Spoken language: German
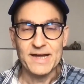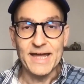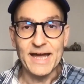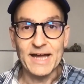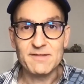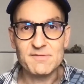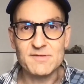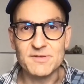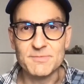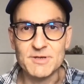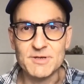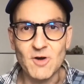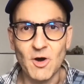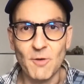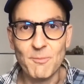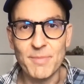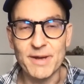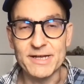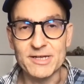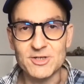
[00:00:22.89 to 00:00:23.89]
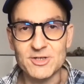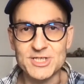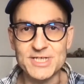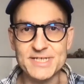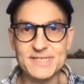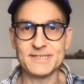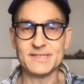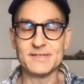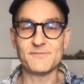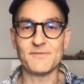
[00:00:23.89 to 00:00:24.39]
Herzlich willkommen bei
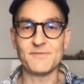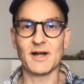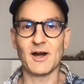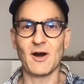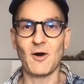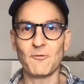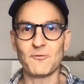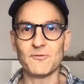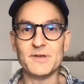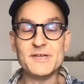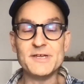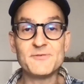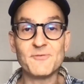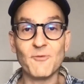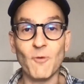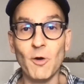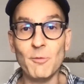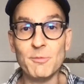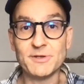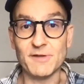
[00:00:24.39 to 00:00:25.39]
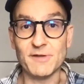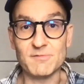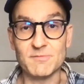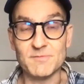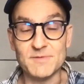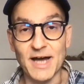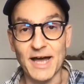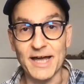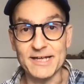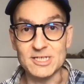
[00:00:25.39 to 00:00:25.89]
Geschichten, die verkaufen. Ich freue mich, dass du
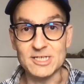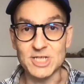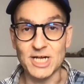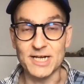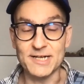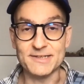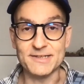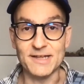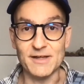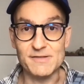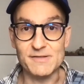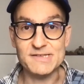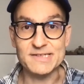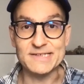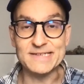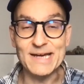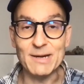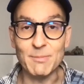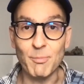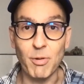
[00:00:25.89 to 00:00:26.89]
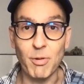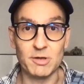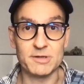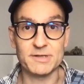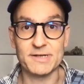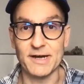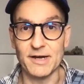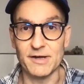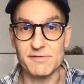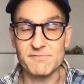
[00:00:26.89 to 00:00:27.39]
wieder eingeschaltet hast. Der
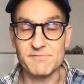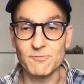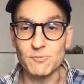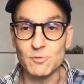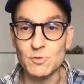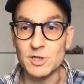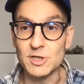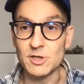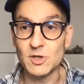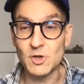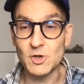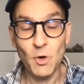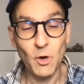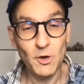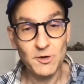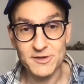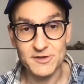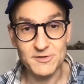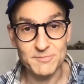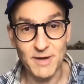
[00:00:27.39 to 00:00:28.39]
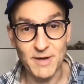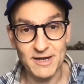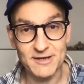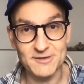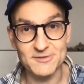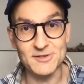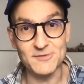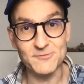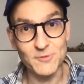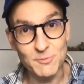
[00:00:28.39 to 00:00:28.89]
Podcast für Content
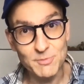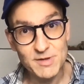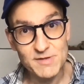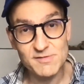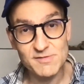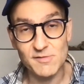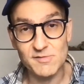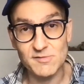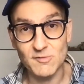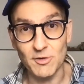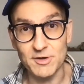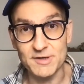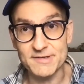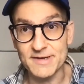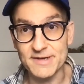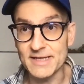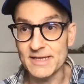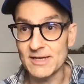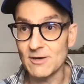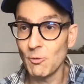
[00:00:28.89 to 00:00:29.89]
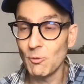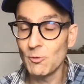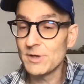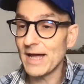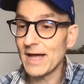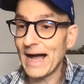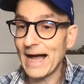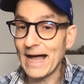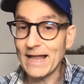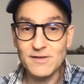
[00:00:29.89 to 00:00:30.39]
Marketing, für Business Storytelling
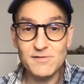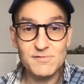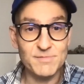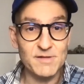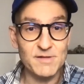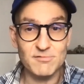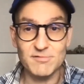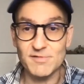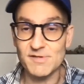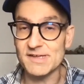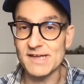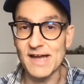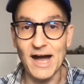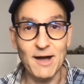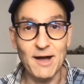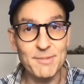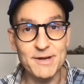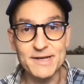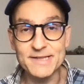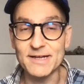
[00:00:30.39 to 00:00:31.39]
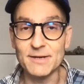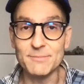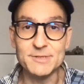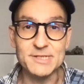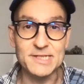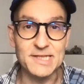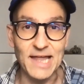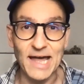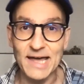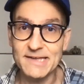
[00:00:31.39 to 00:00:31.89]
und alles, was uns die Arbeit
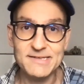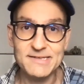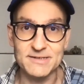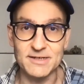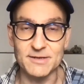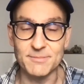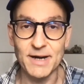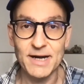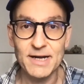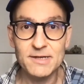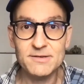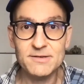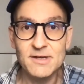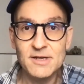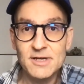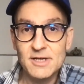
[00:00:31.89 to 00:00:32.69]
damit leichter macht.